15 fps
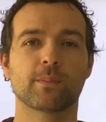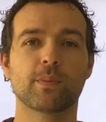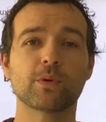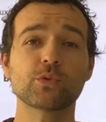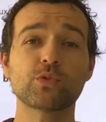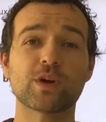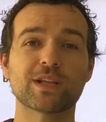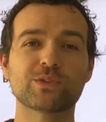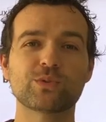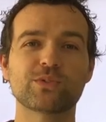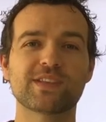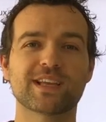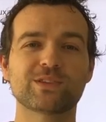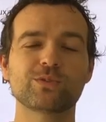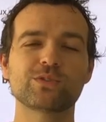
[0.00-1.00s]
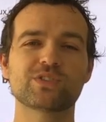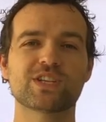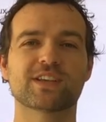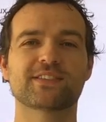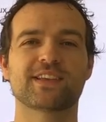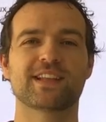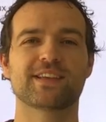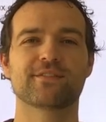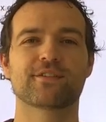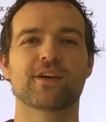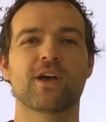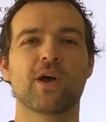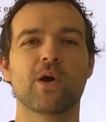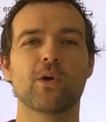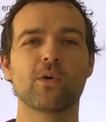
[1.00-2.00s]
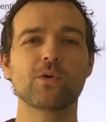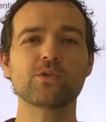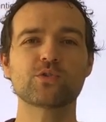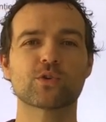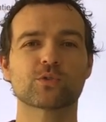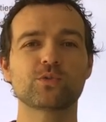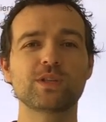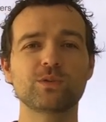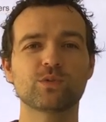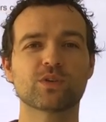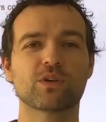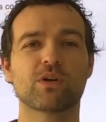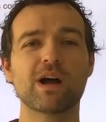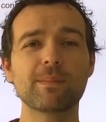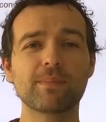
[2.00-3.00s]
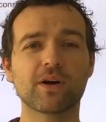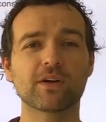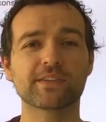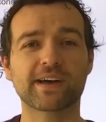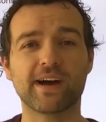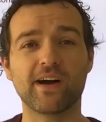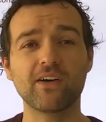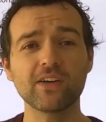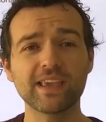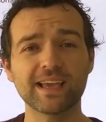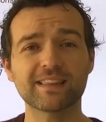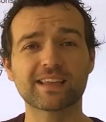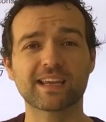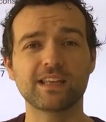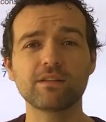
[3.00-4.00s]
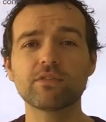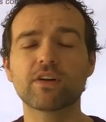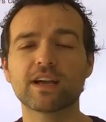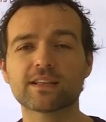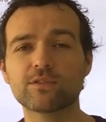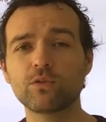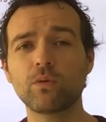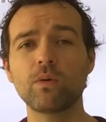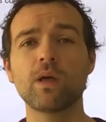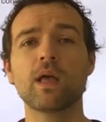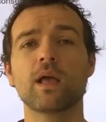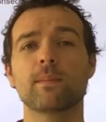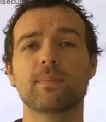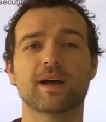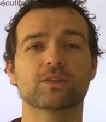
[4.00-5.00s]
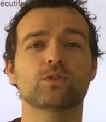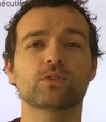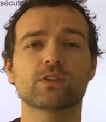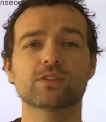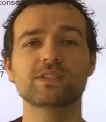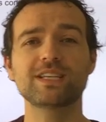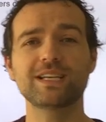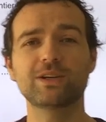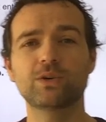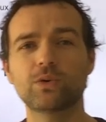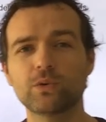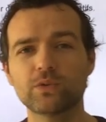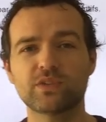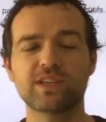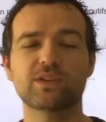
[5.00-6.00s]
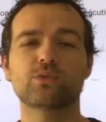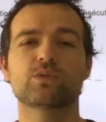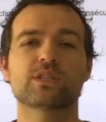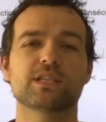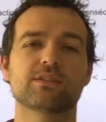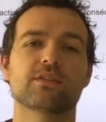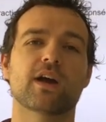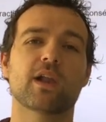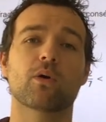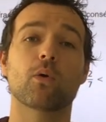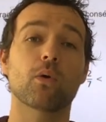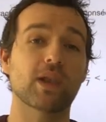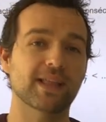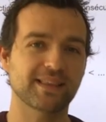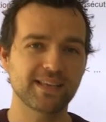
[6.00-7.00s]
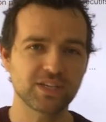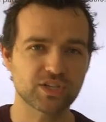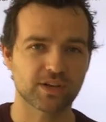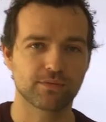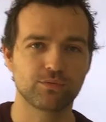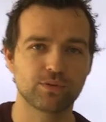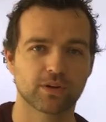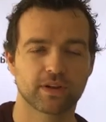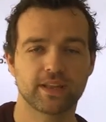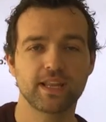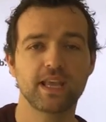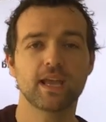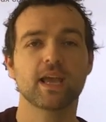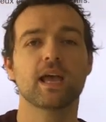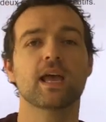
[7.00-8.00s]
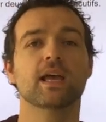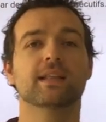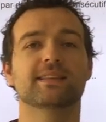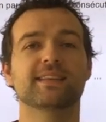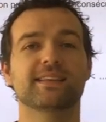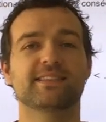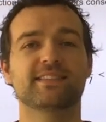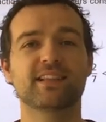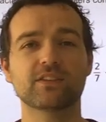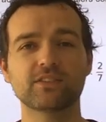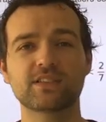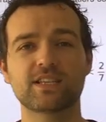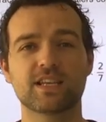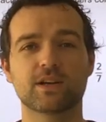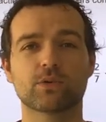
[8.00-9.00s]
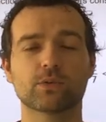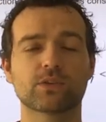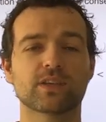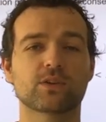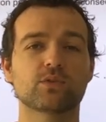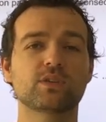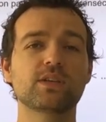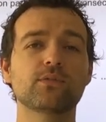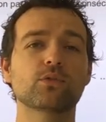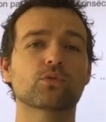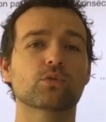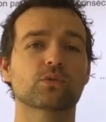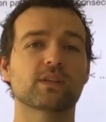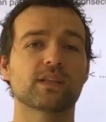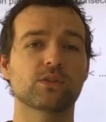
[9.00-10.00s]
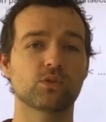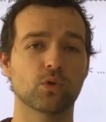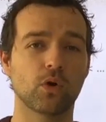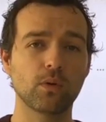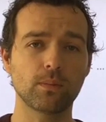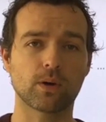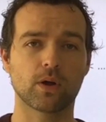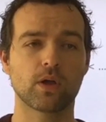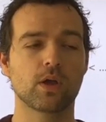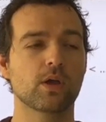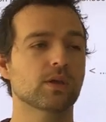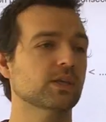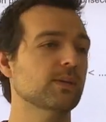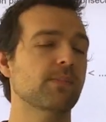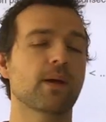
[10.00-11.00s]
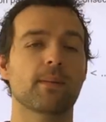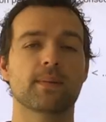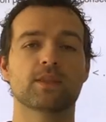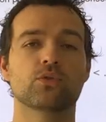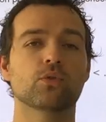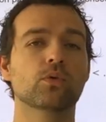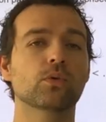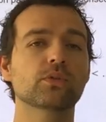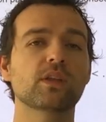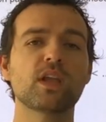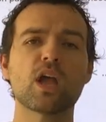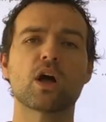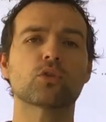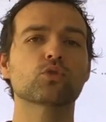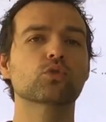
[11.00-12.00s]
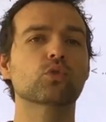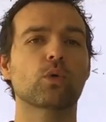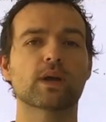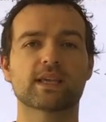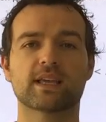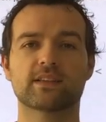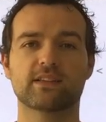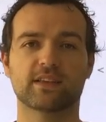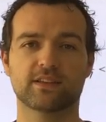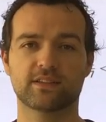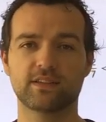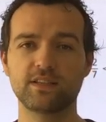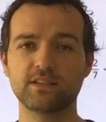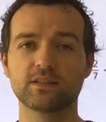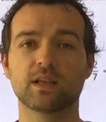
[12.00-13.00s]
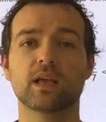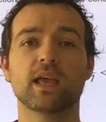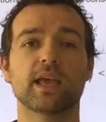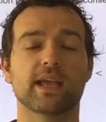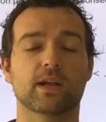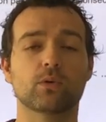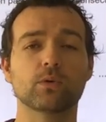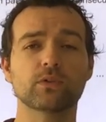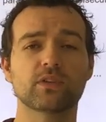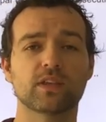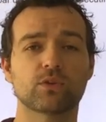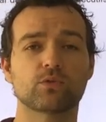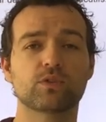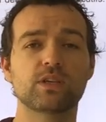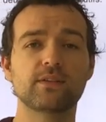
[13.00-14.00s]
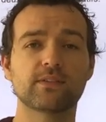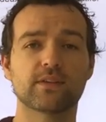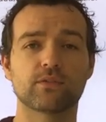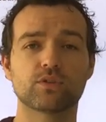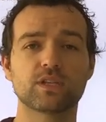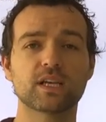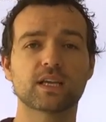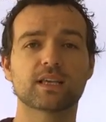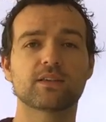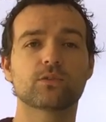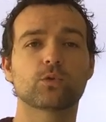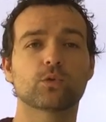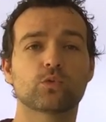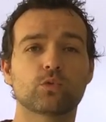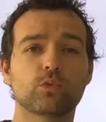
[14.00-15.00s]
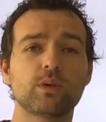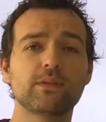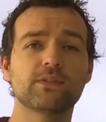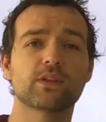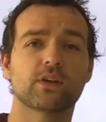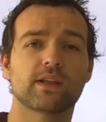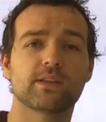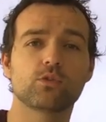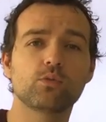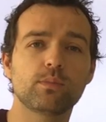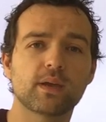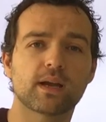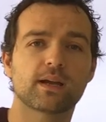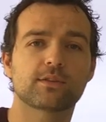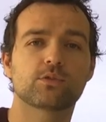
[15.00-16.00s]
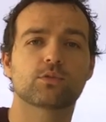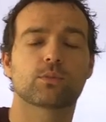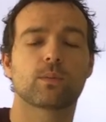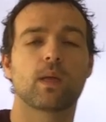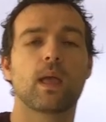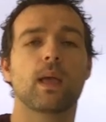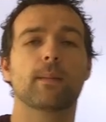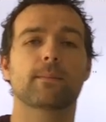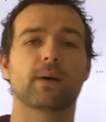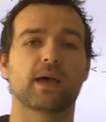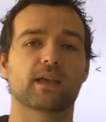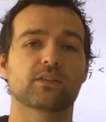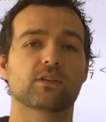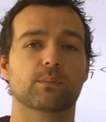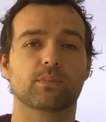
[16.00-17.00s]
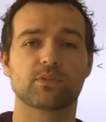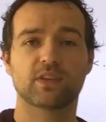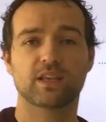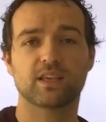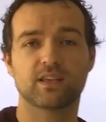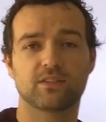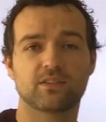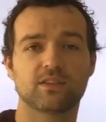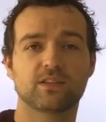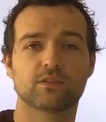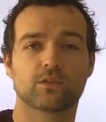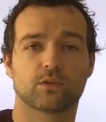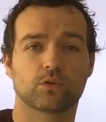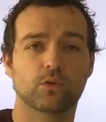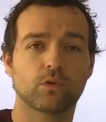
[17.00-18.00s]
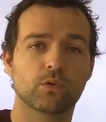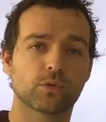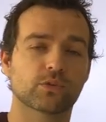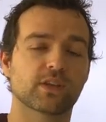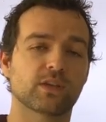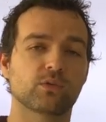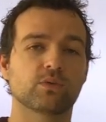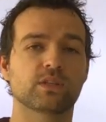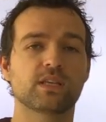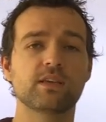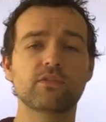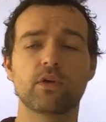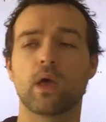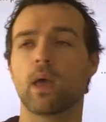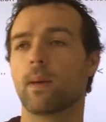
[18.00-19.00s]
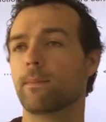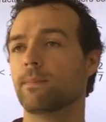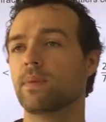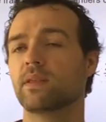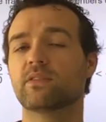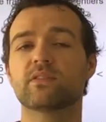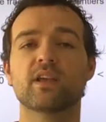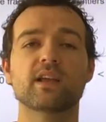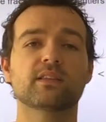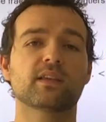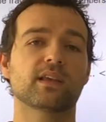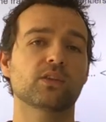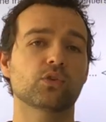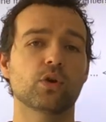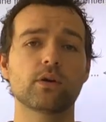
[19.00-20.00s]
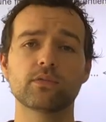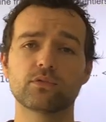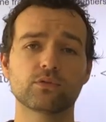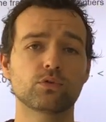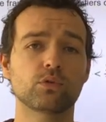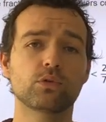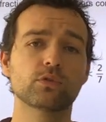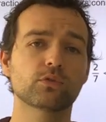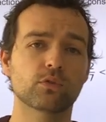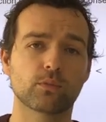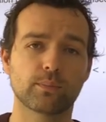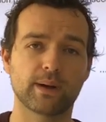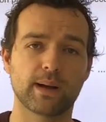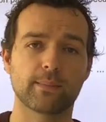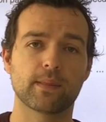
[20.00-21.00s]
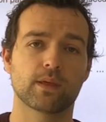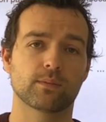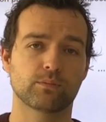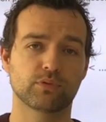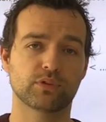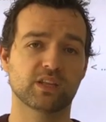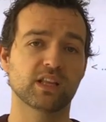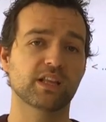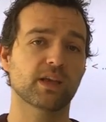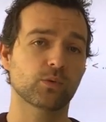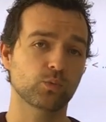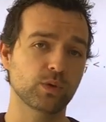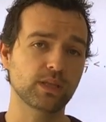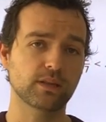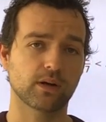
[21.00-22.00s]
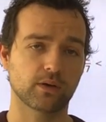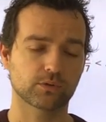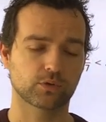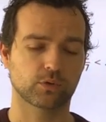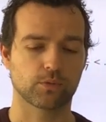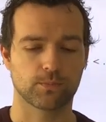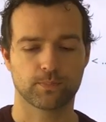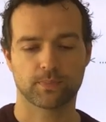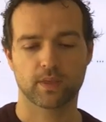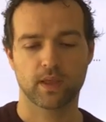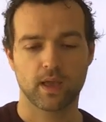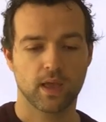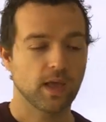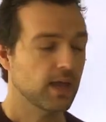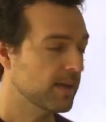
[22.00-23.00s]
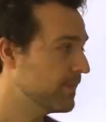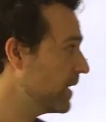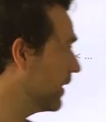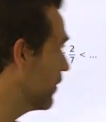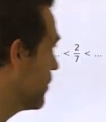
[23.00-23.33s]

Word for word: Bonjour à toutes et à tous, chers élèves. Aujourd'hui, nous allons apprendre à encadrer une fraction par deux entiers consécutifs. Alors, on l'a déjà vu dans l'année, des entiers consécutifs, ce sont des nombres qui permettent de compter 1, 2, 3, 4, 5, 6. Et consécutifs, ça veut dire qu'ils se suivent dans la numération. Par exemple, 5 et 6 sont consécutifs, mais 7 et 9 ne le sont pas, puisqu'il y a 8 entre eux. Eh bien,